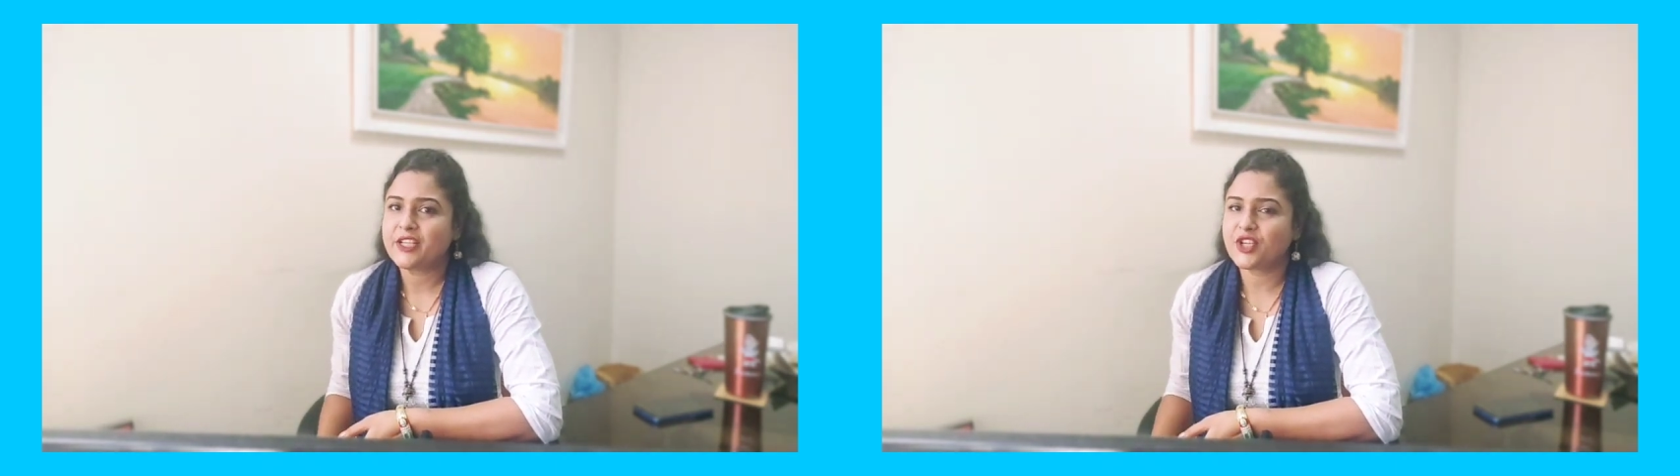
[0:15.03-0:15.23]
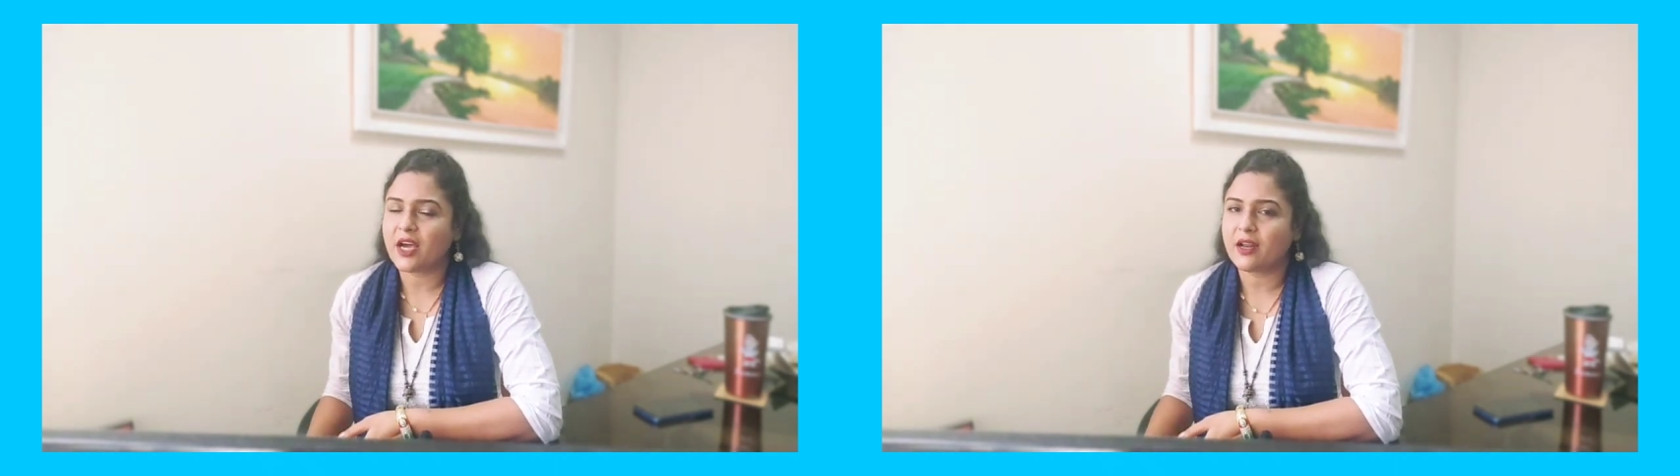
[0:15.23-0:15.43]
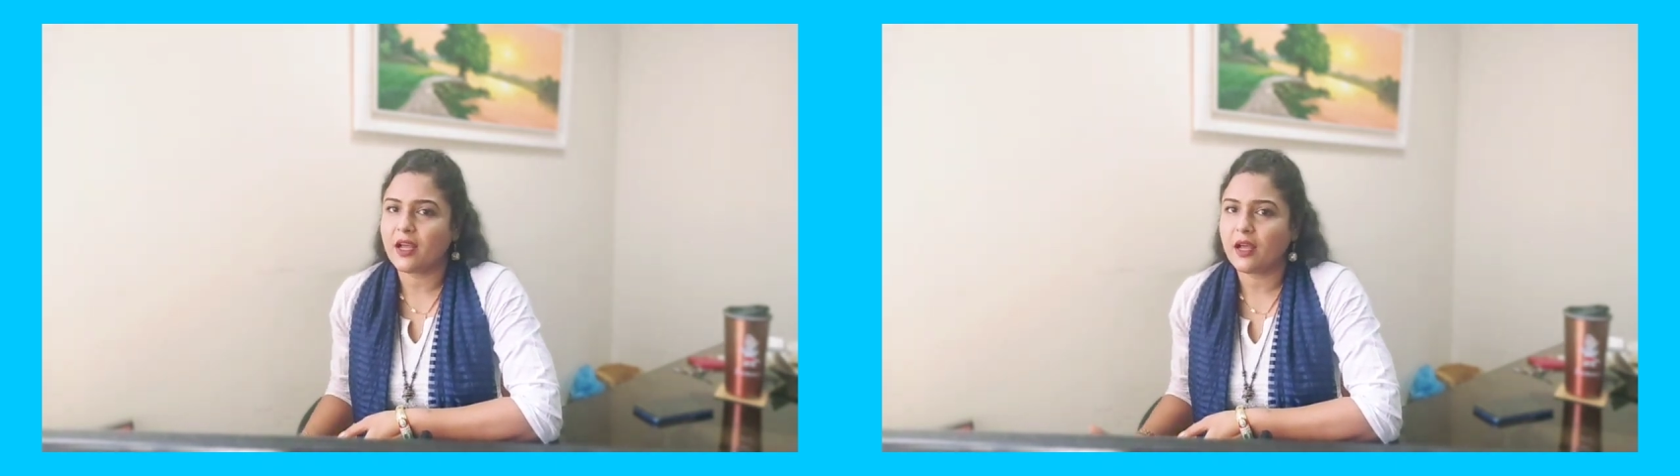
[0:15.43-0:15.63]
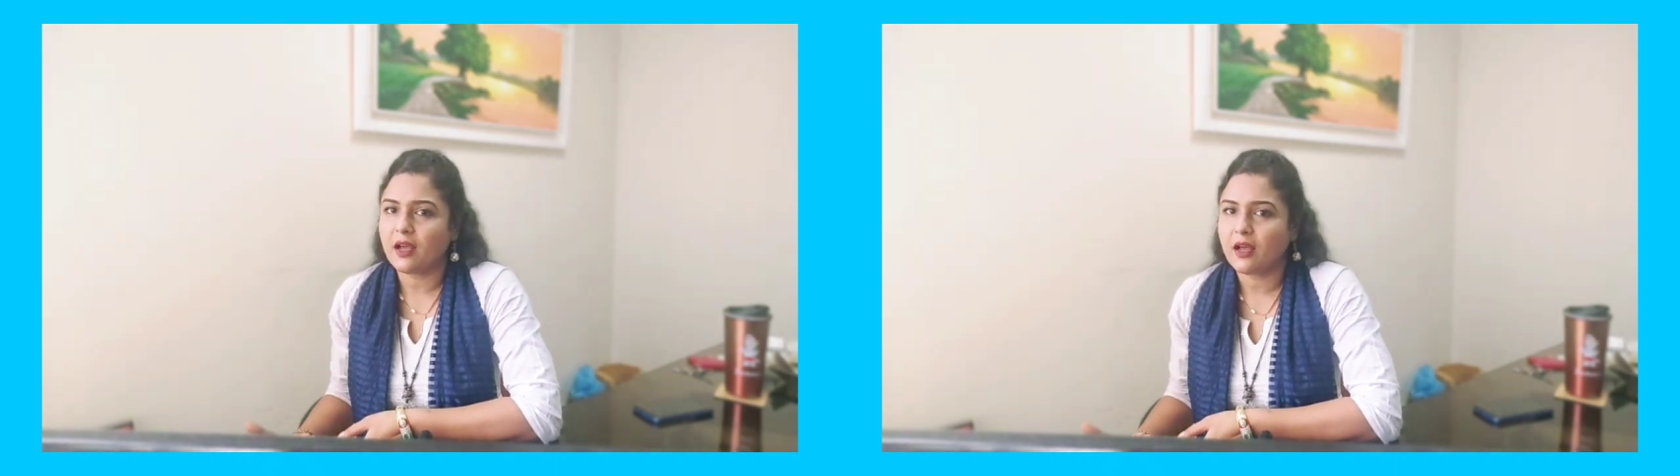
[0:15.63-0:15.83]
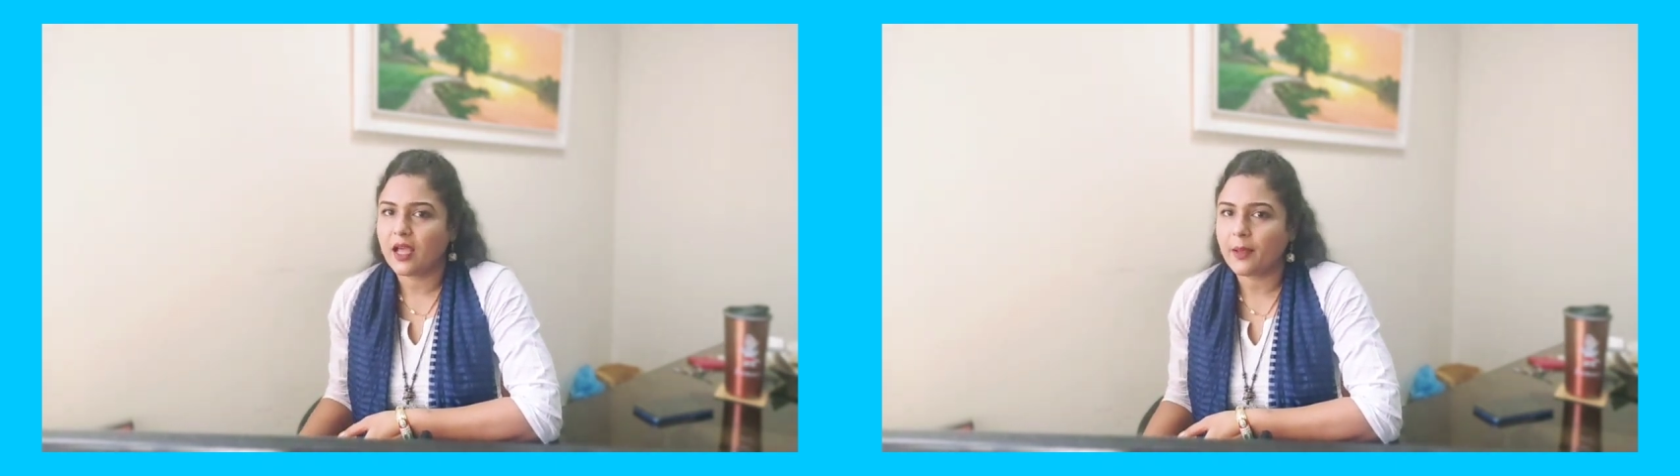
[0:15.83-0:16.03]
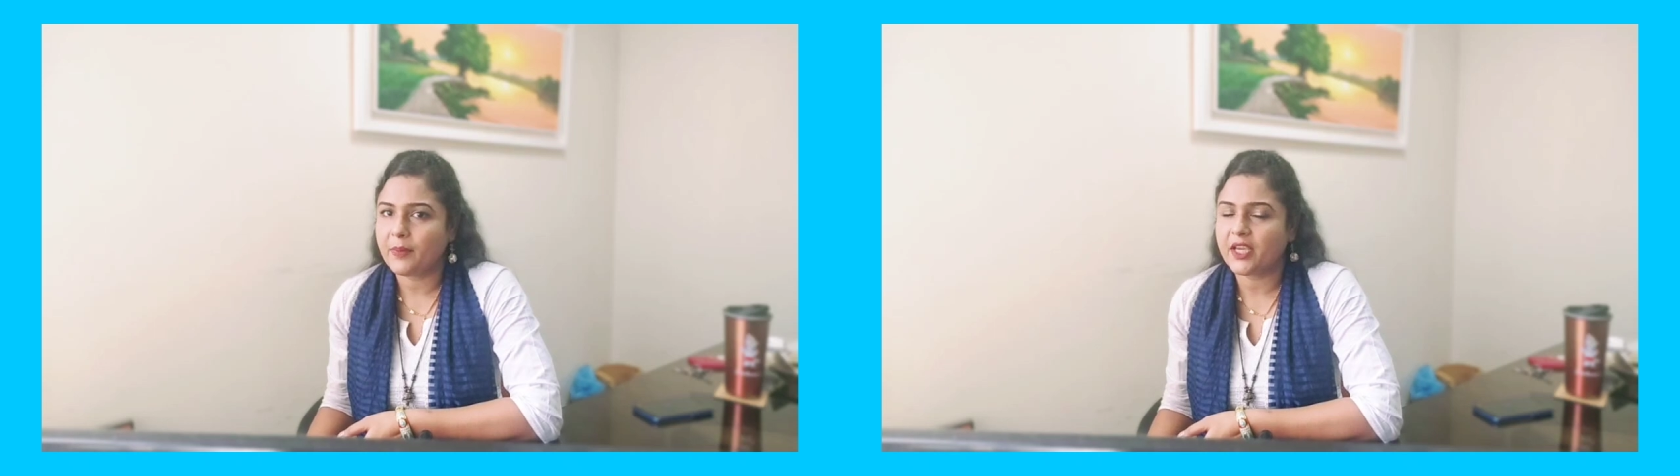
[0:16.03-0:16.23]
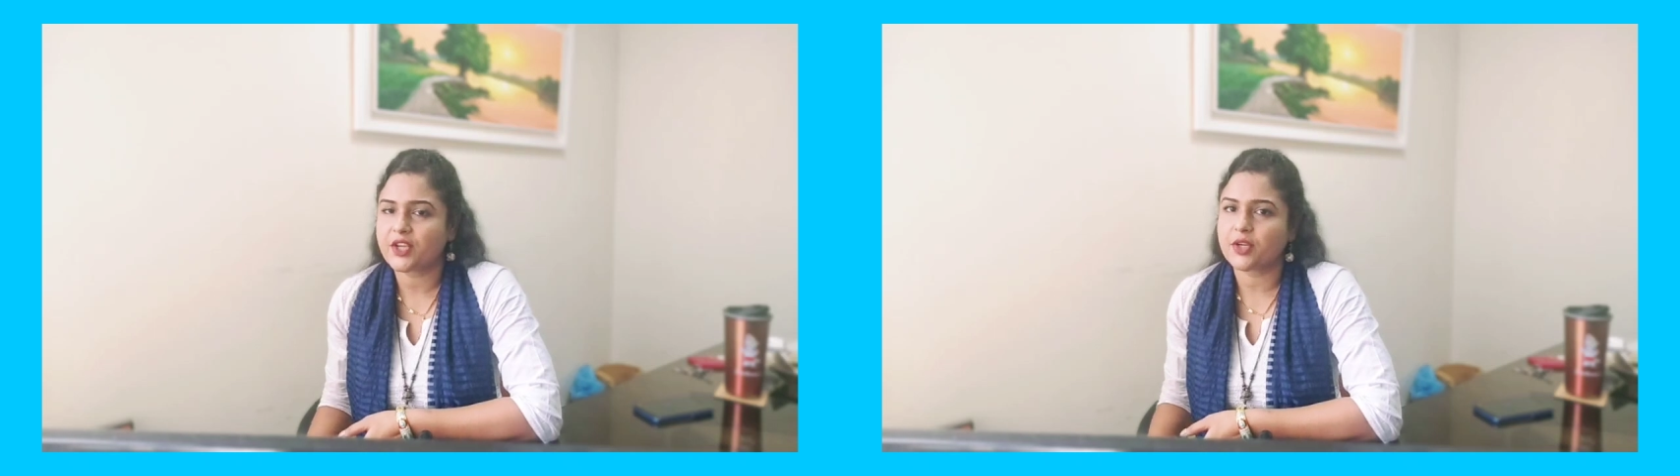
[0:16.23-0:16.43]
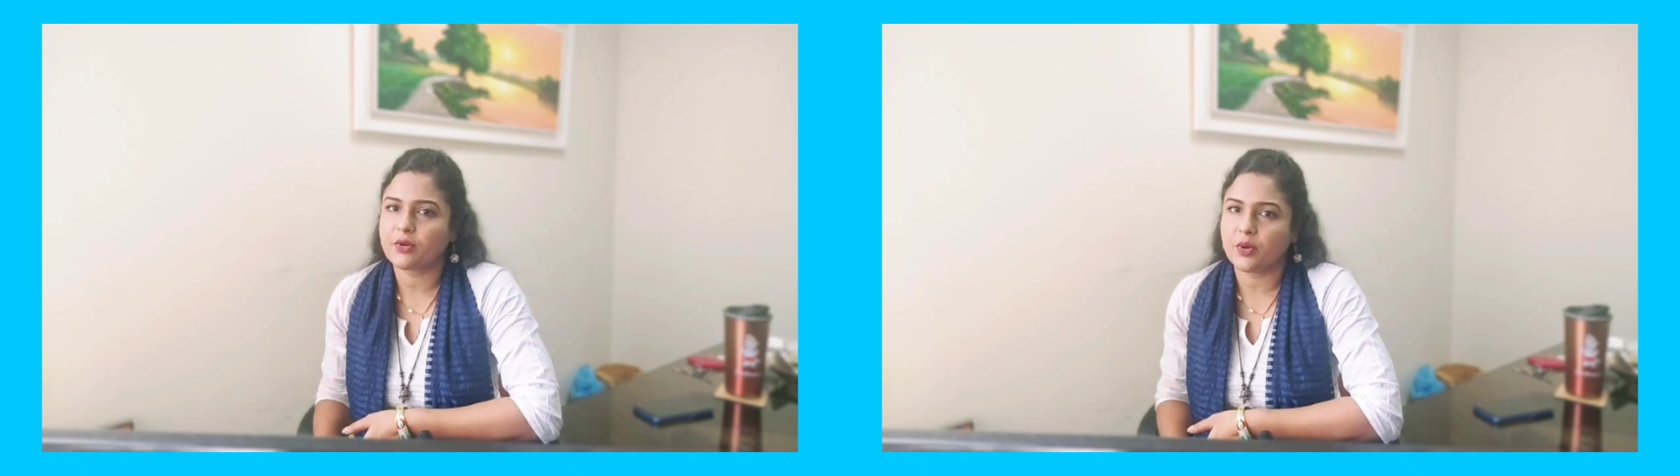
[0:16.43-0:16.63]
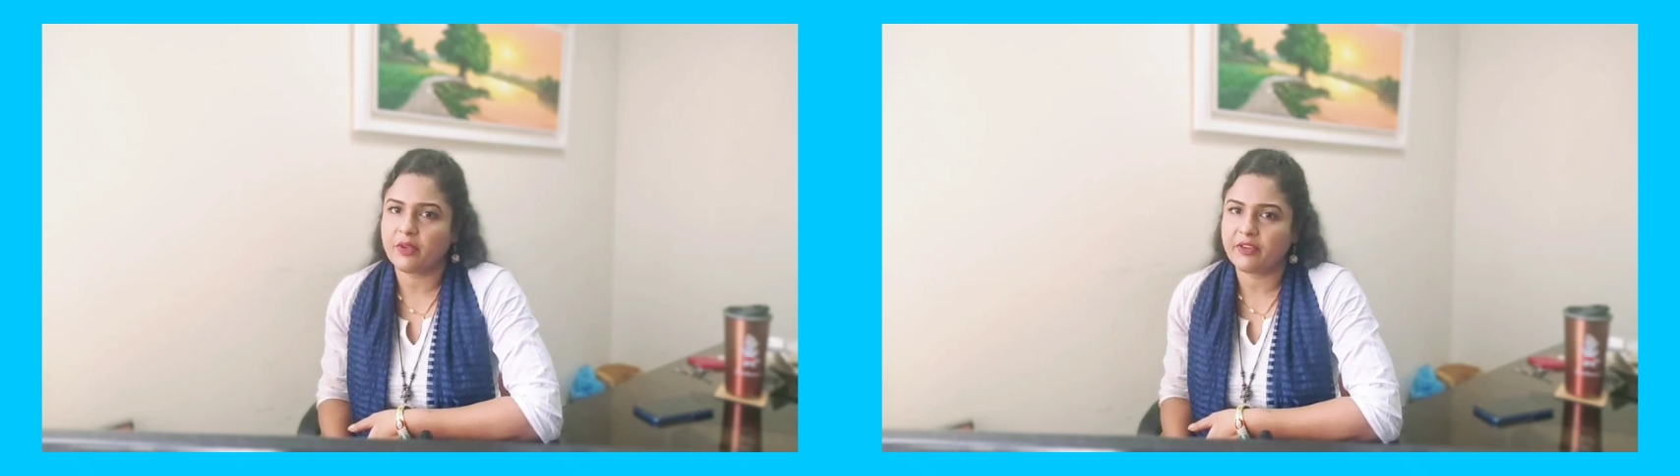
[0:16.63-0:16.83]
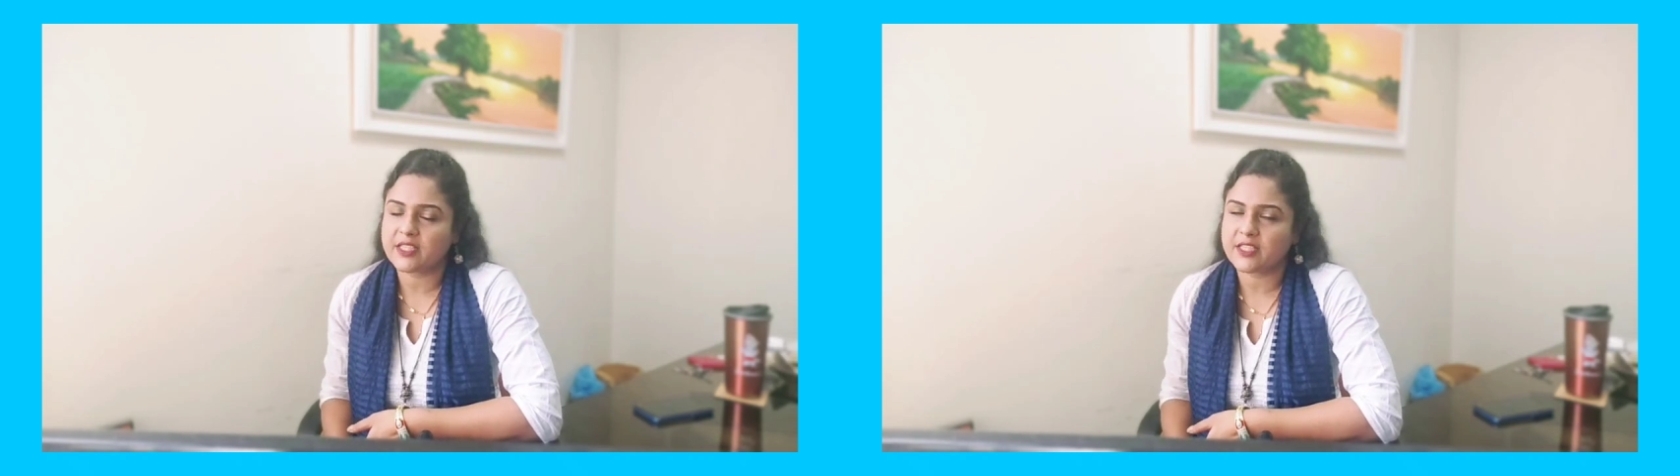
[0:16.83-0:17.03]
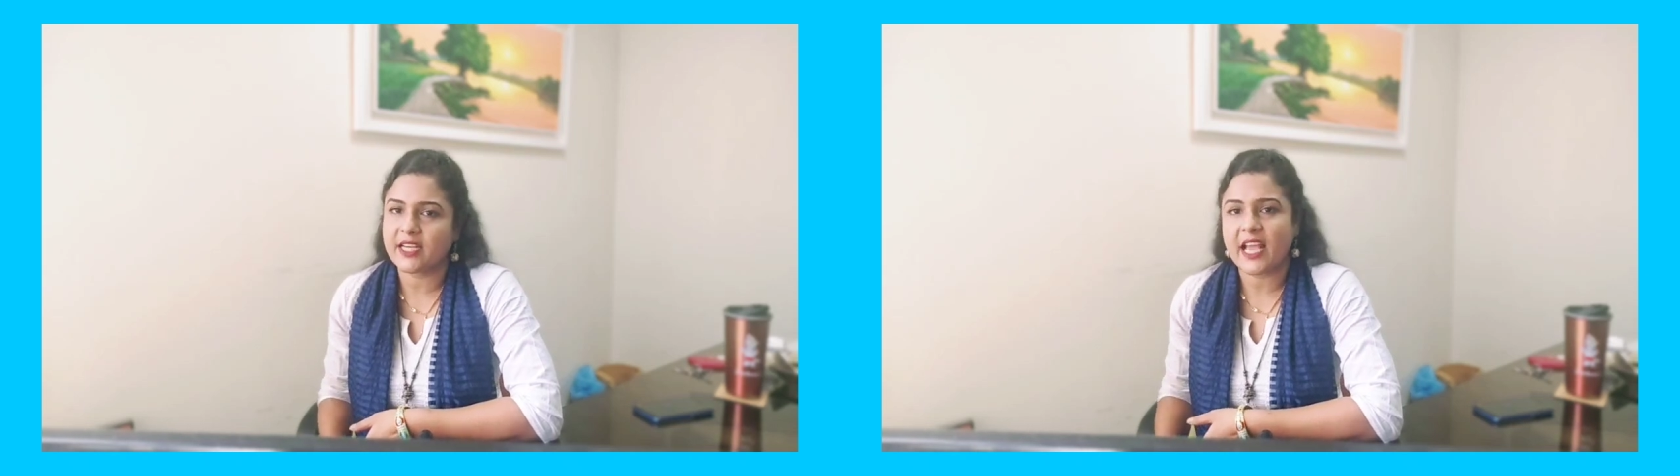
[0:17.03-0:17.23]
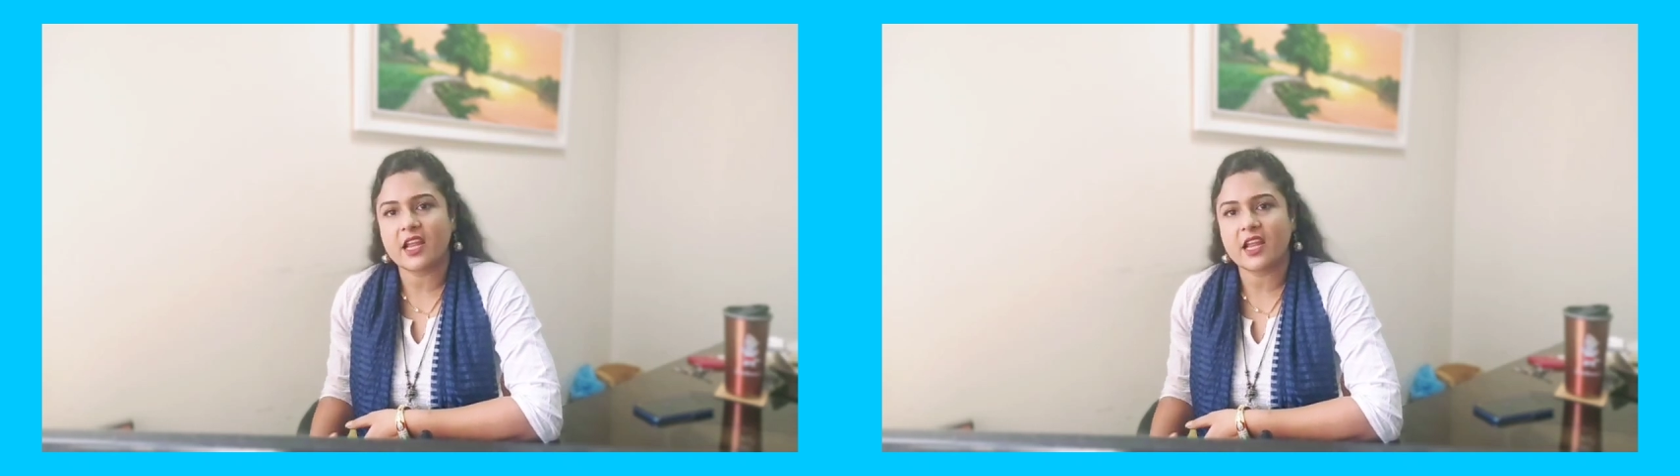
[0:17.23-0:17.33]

যারা অ্যাপ্লিকেশন করে ফেলেছেন